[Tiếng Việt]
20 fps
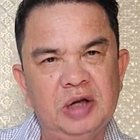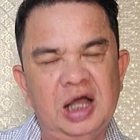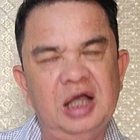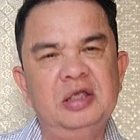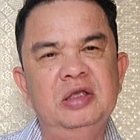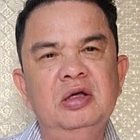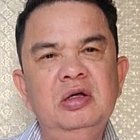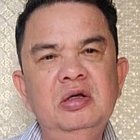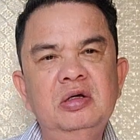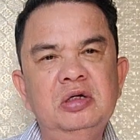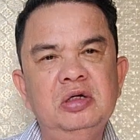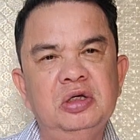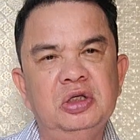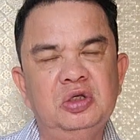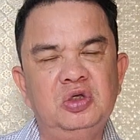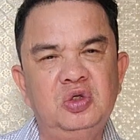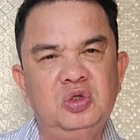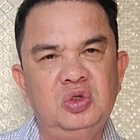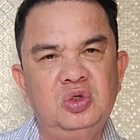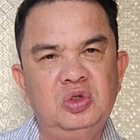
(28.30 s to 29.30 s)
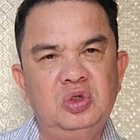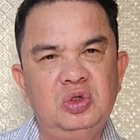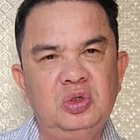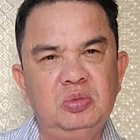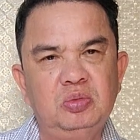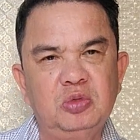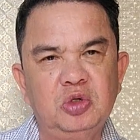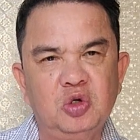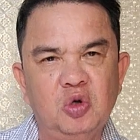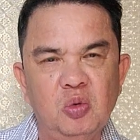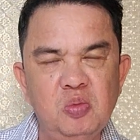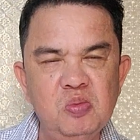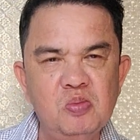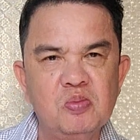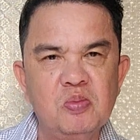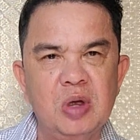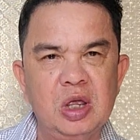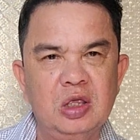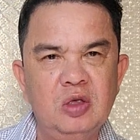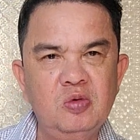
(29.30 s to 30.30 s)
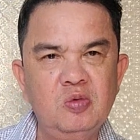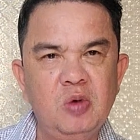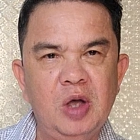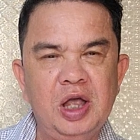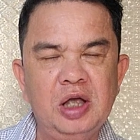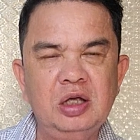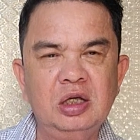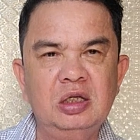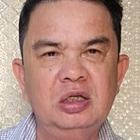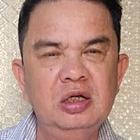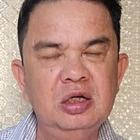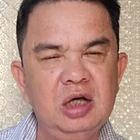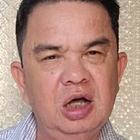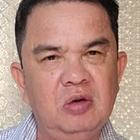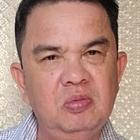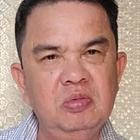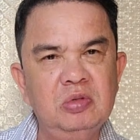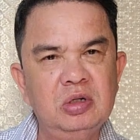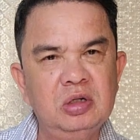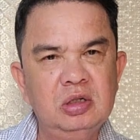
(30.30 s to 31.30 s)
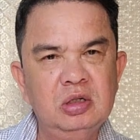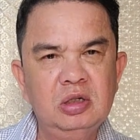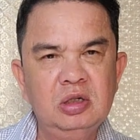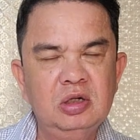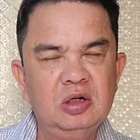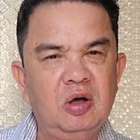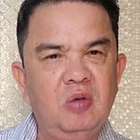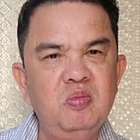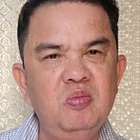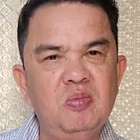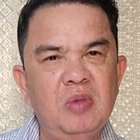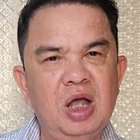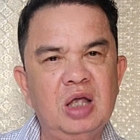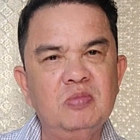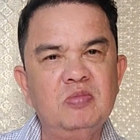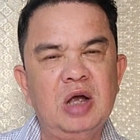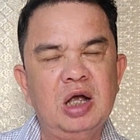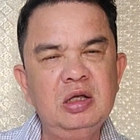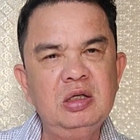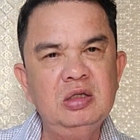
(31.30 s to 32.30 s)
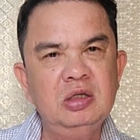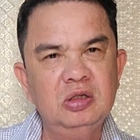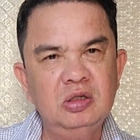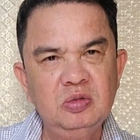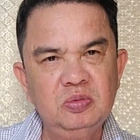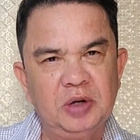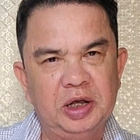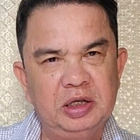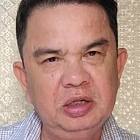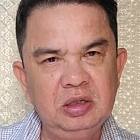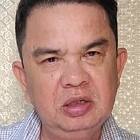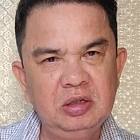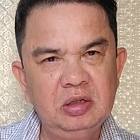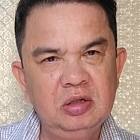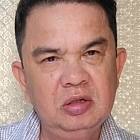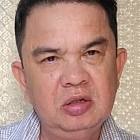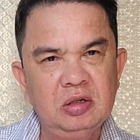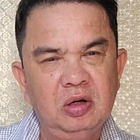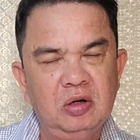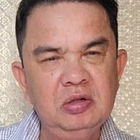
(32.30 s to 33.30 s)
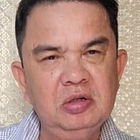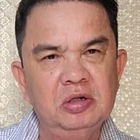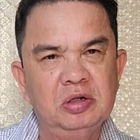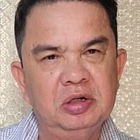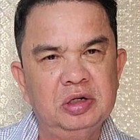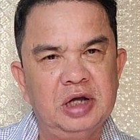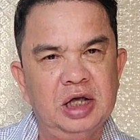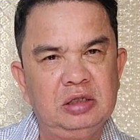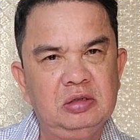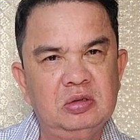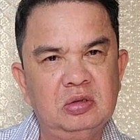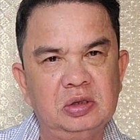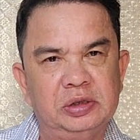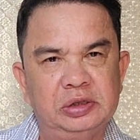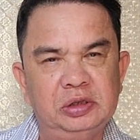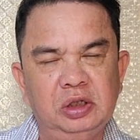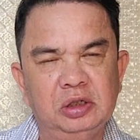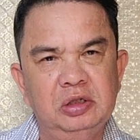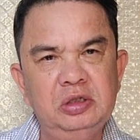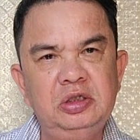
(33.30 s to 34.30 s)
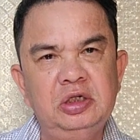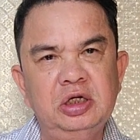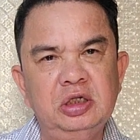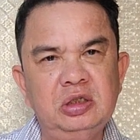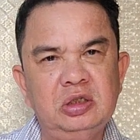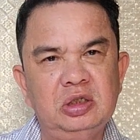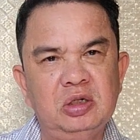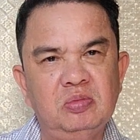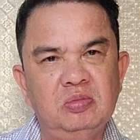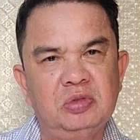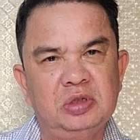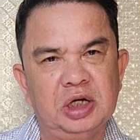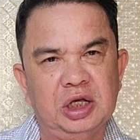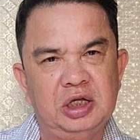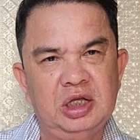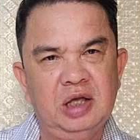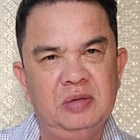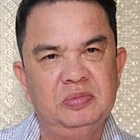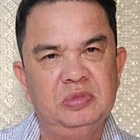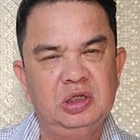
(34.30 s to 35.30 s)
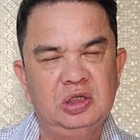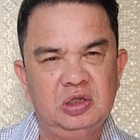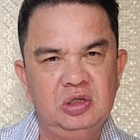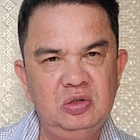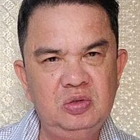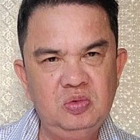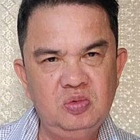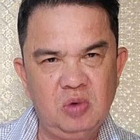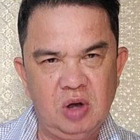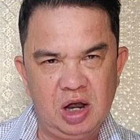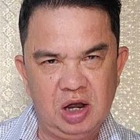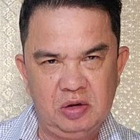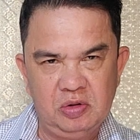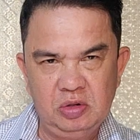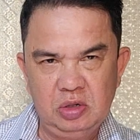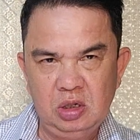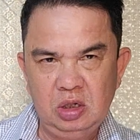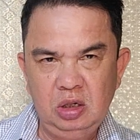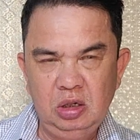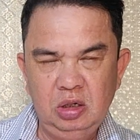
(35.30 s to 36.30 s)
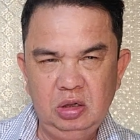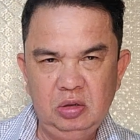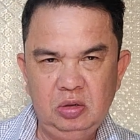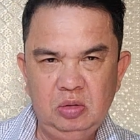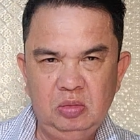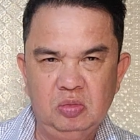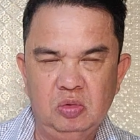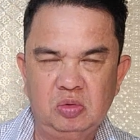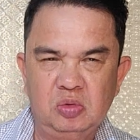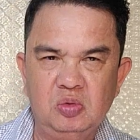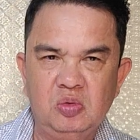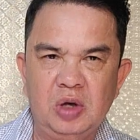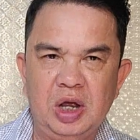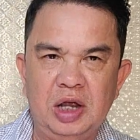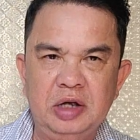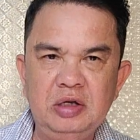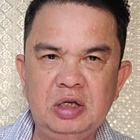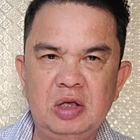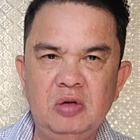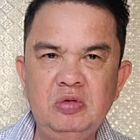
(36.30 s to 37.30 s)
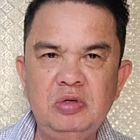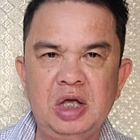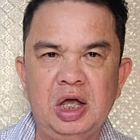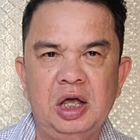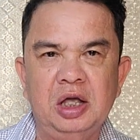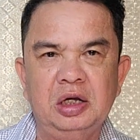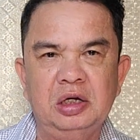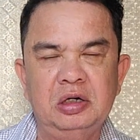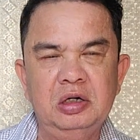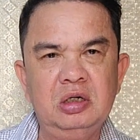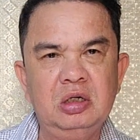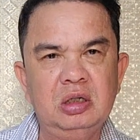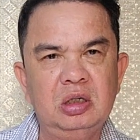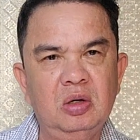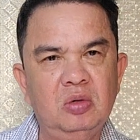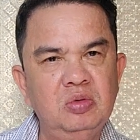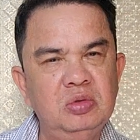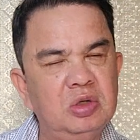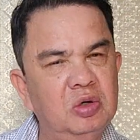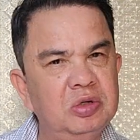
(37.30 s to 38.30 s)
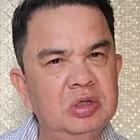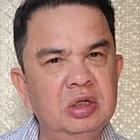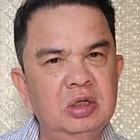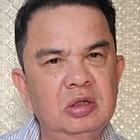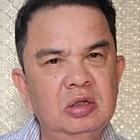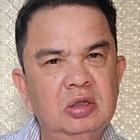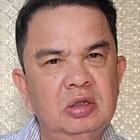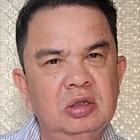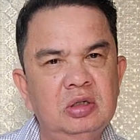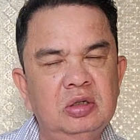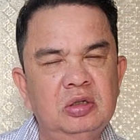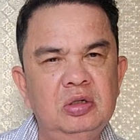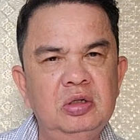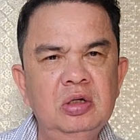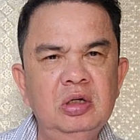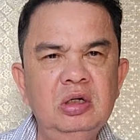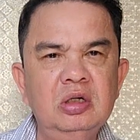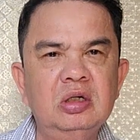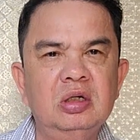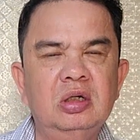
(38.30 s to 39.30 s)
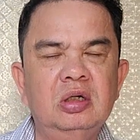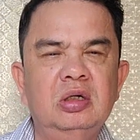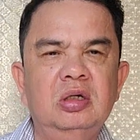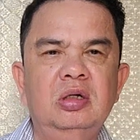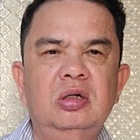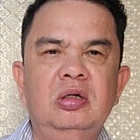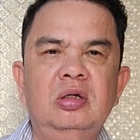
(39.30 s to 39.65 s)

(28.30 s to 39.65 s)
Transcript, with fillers: và những người cùng bị quan như ông không may mắn như vậy có người đã tự tử chết trong trại giam Chí Hòa. Một vụ án kéo dài rất lâu rồi, nhưng